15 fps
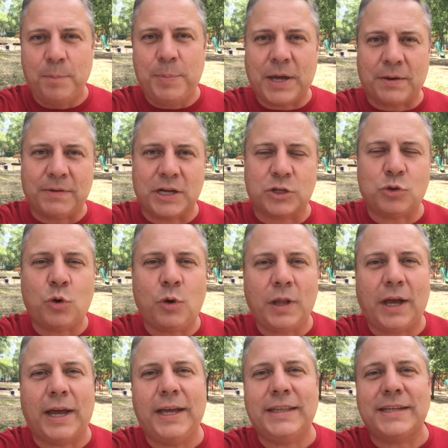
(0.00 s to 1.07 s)
Первая
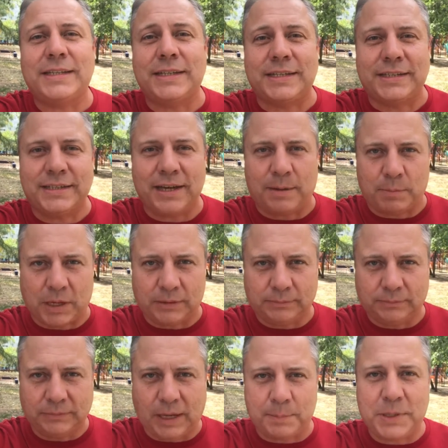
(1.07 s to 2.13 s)
школа – это система
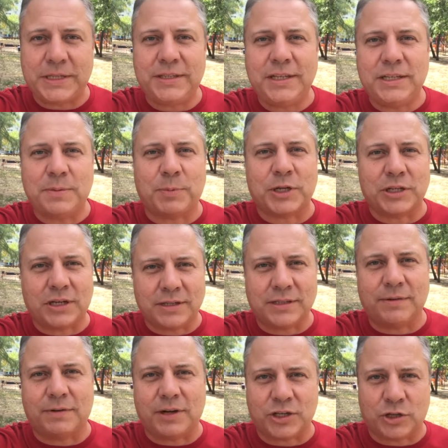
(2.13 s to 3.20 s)
объясните,
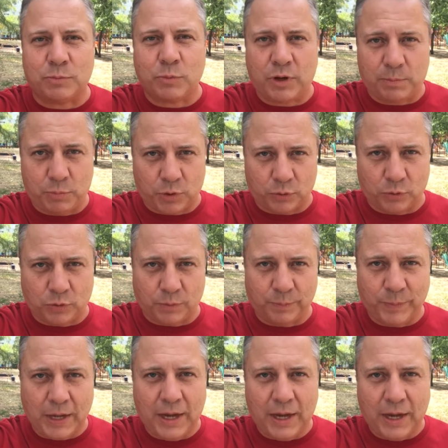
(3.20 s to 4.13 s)
пожалуйста, вашему ребенку.